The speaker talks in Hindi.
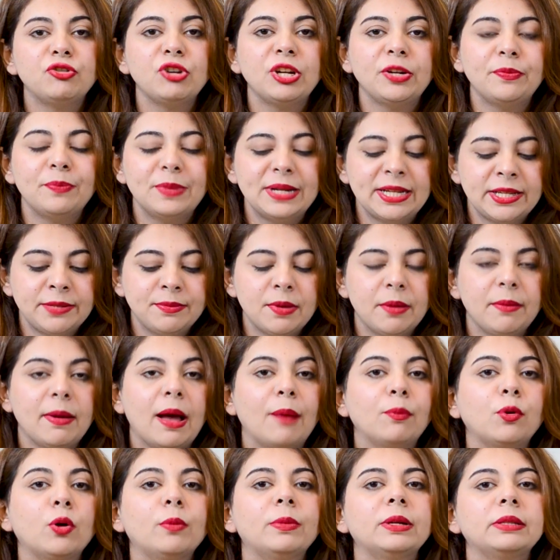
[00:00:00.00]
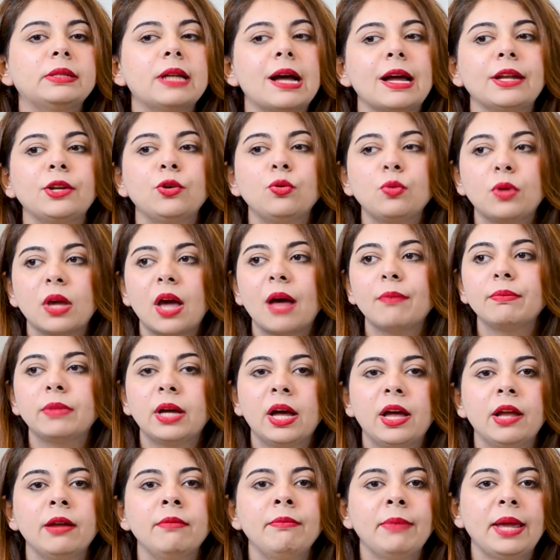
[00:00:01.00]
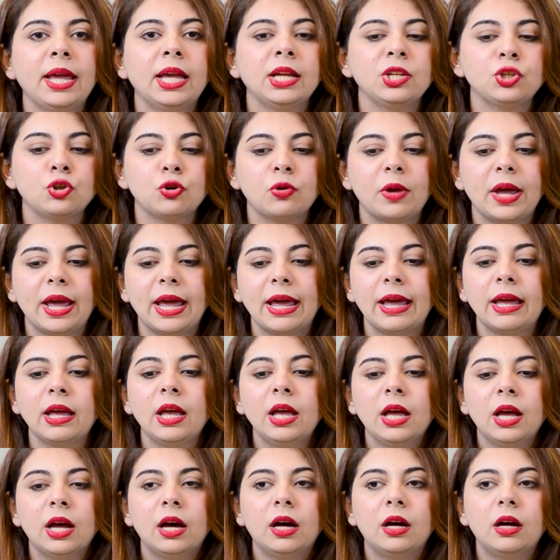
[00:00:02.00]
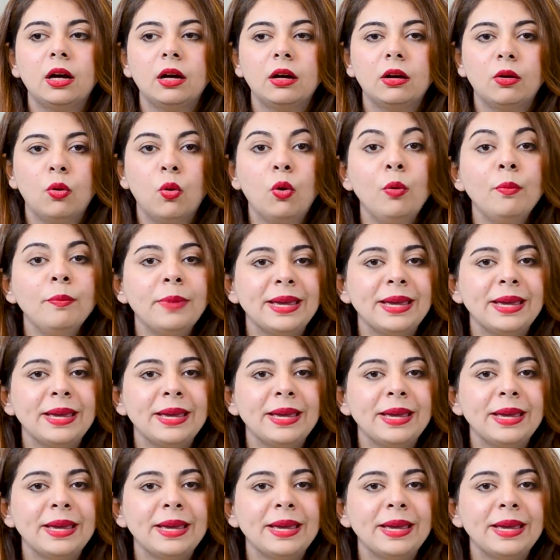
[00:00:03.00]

ट्रीटमेंट्स में मैं आपको बता रही हूँ कि आप घर में जो है होम